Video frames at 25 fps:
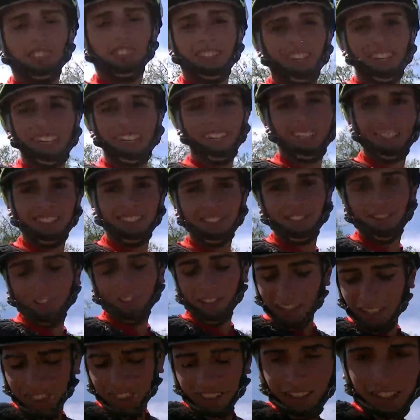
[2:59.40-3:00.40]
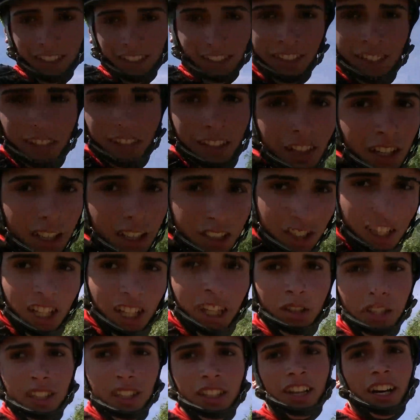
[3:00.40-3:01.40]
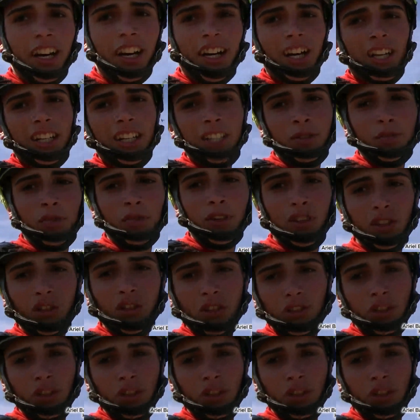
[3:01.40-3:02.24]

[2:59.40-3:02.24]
bueno, linda carrera, ¿no? Sí, linda carrera, siempre todo el